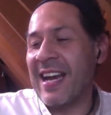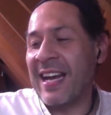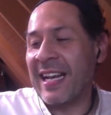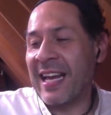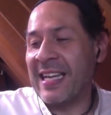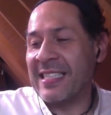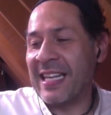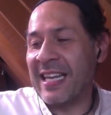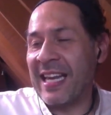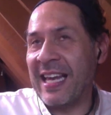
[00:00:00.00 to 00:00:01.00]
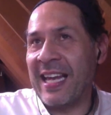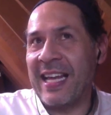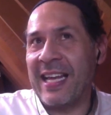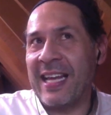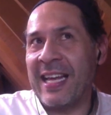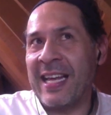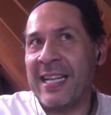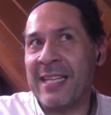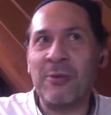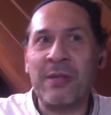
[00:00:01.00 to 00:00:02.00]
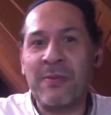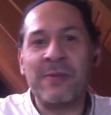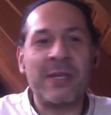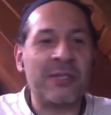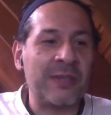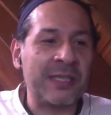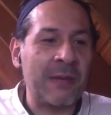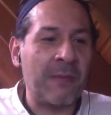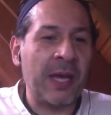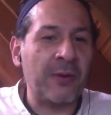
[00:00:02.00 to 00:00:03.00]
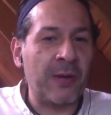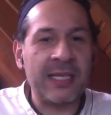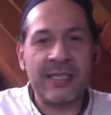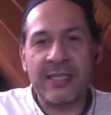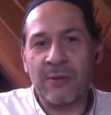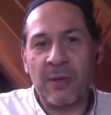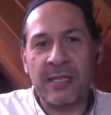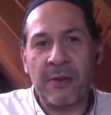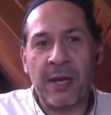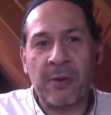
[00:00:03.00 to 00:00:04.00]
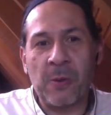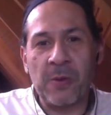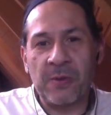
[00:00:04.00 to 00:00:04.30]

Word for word: a raíz de que en las últimas versiones del Paint no las, no las había incluido.